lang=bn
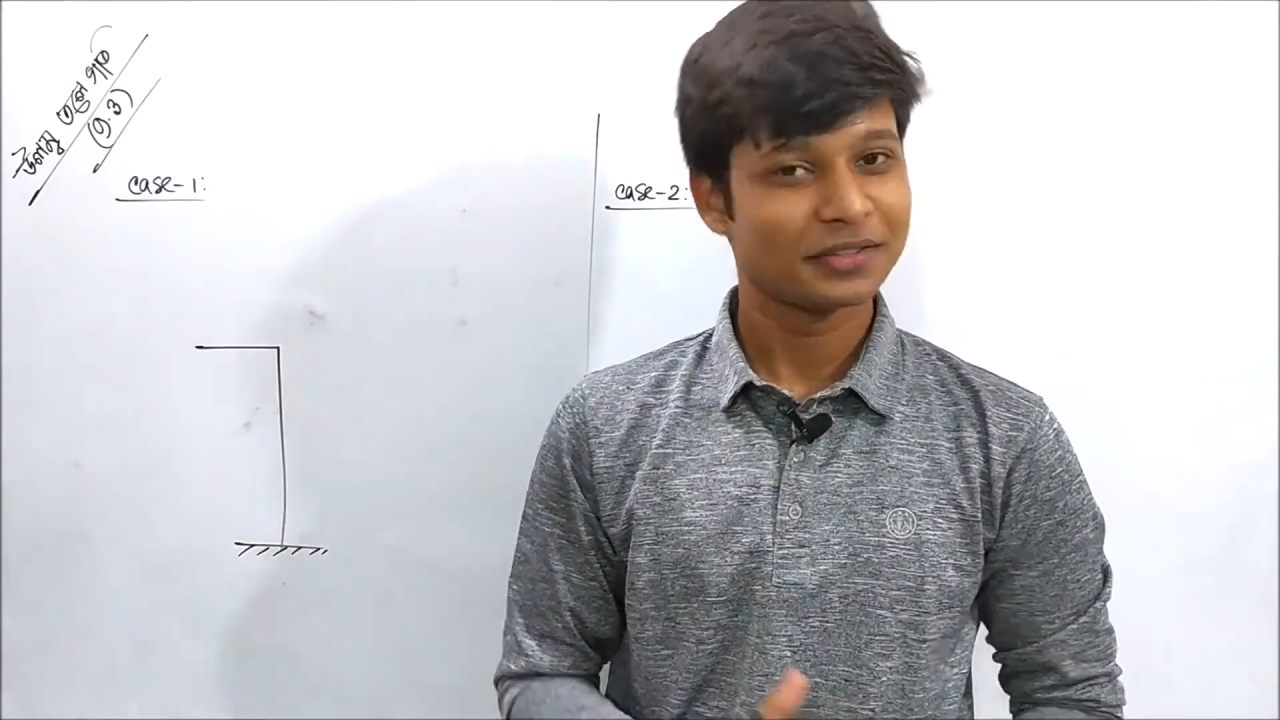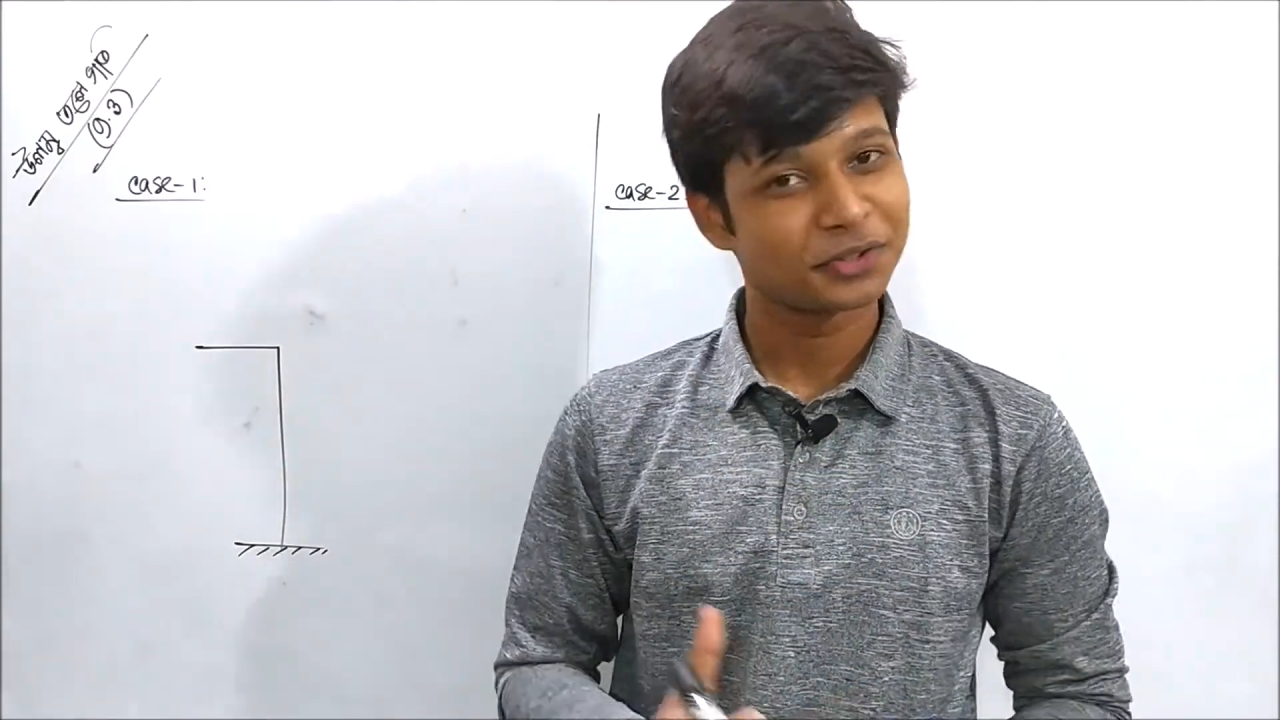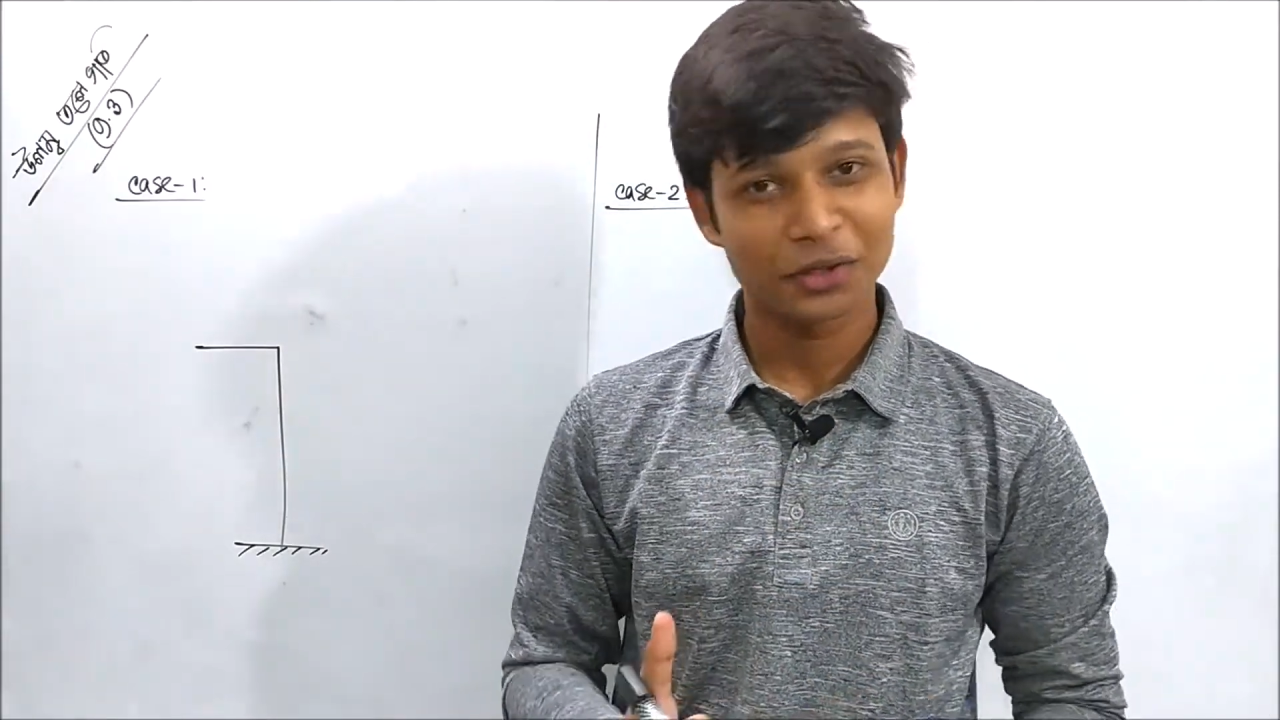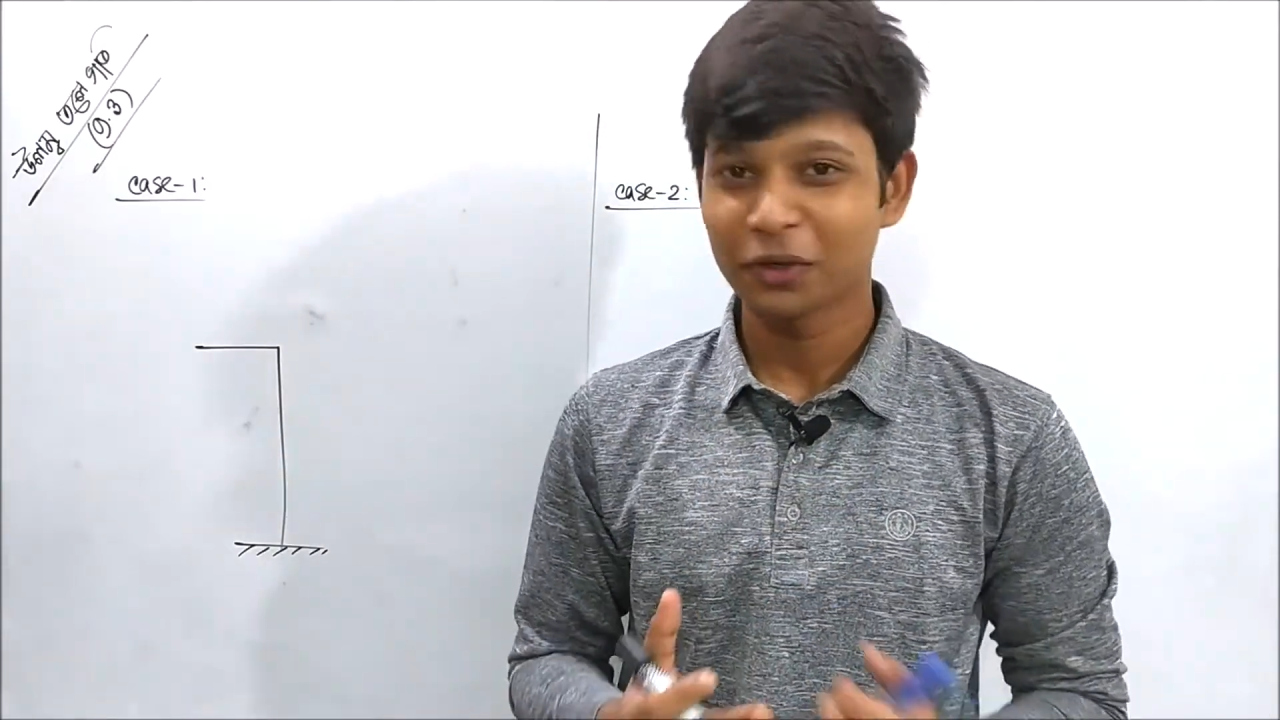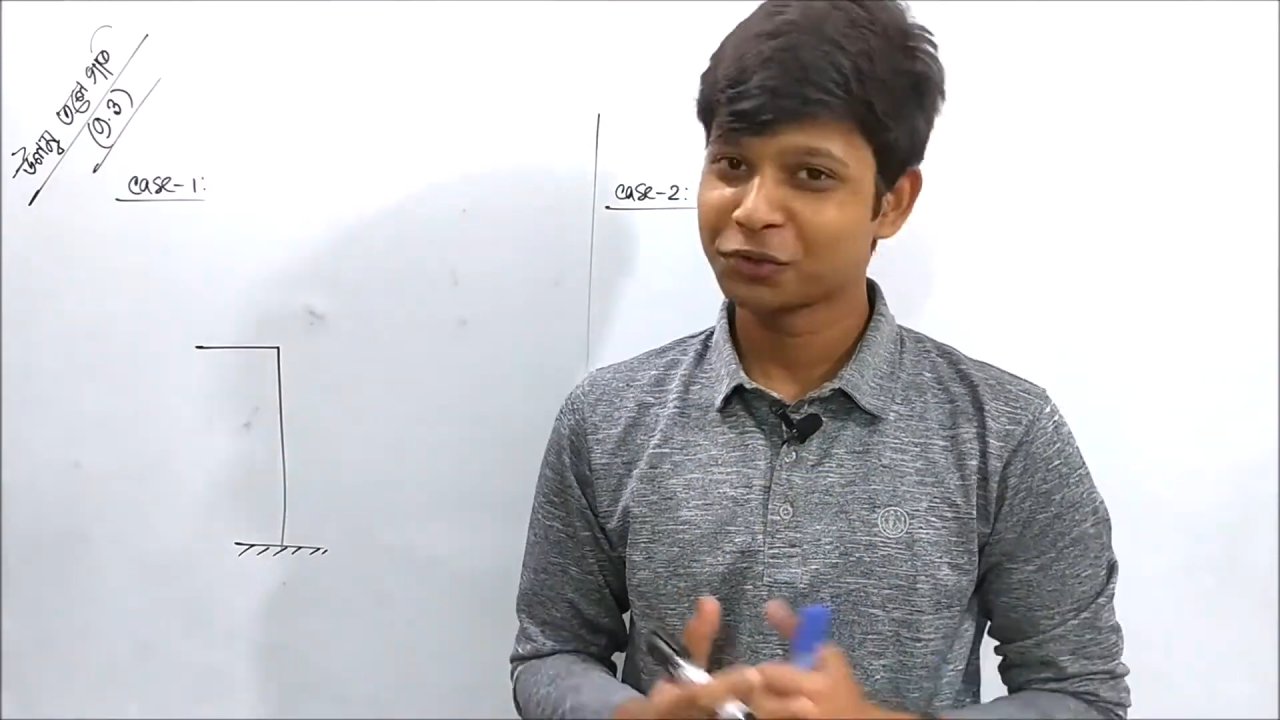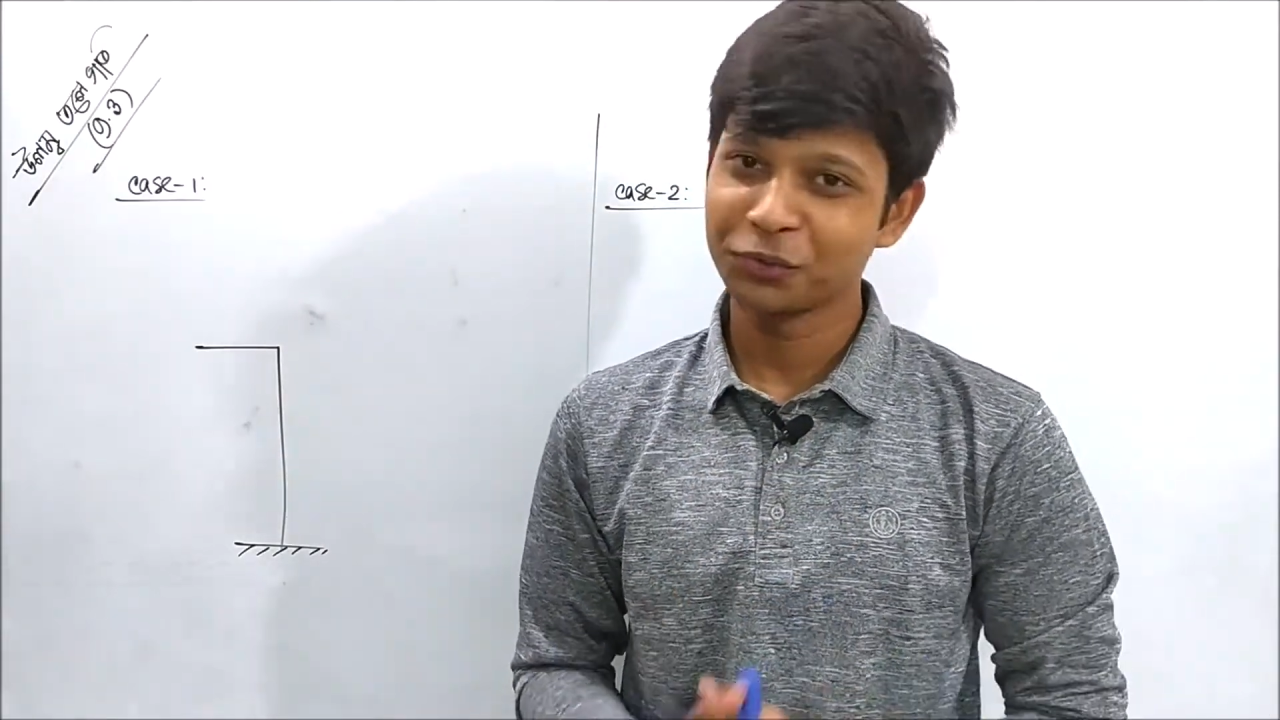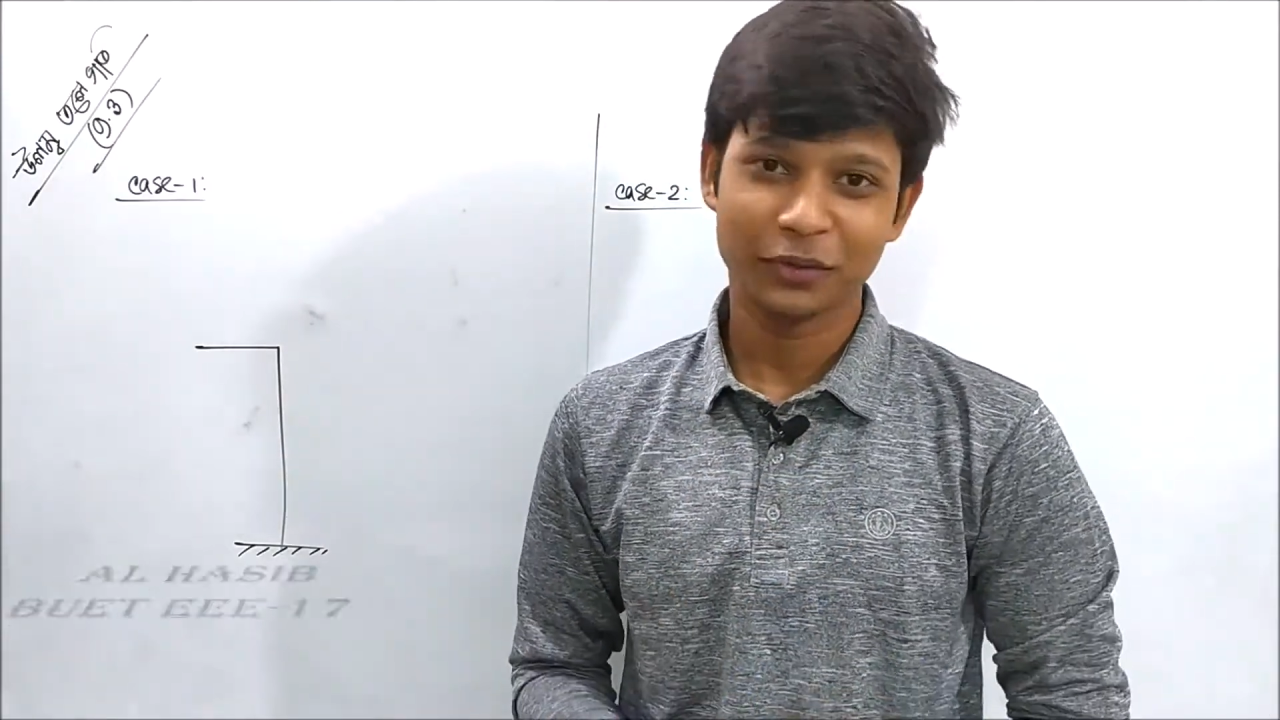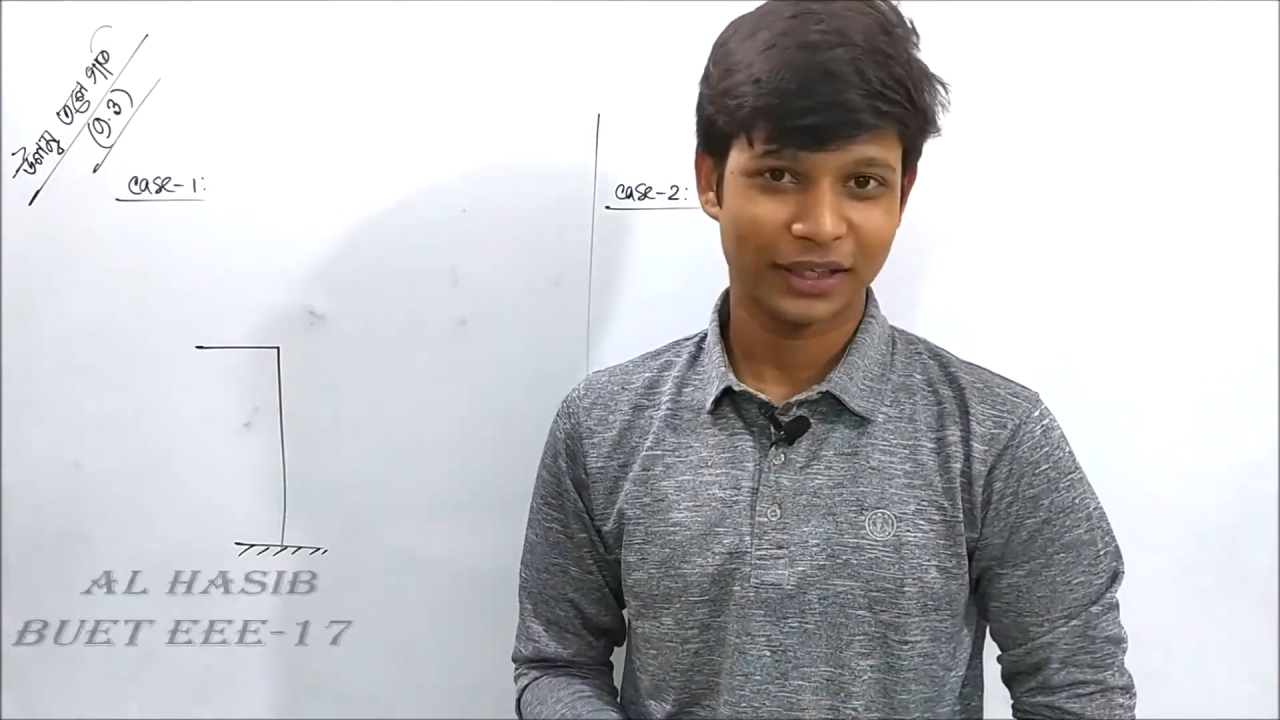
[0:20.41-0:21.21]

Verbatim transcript: তো চলো শুরু